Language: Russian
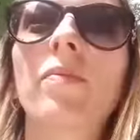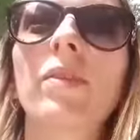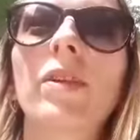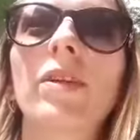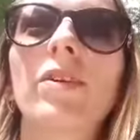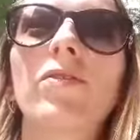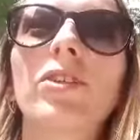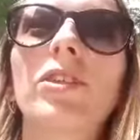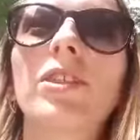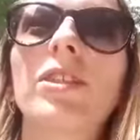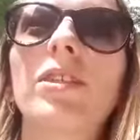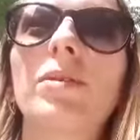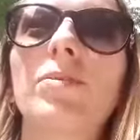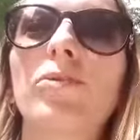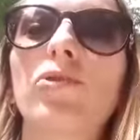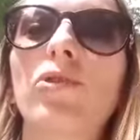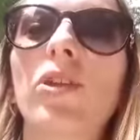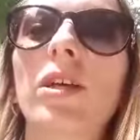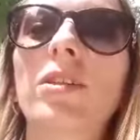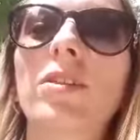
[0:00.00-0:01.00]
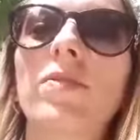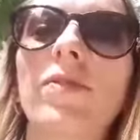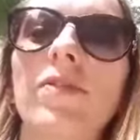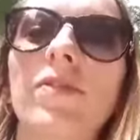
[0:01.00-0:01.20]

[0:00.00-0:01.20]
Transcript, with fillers: Ну, вот сидим мы у нас